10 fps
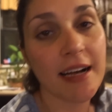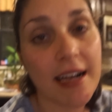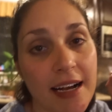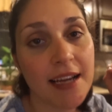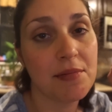
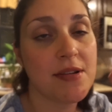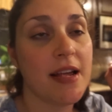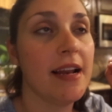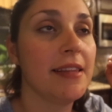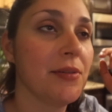caja y
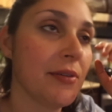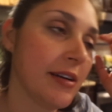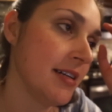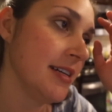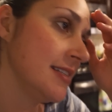mañana la tengo
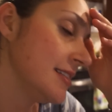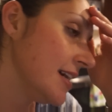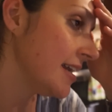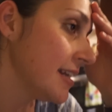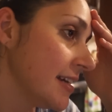que
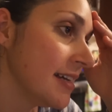regresar.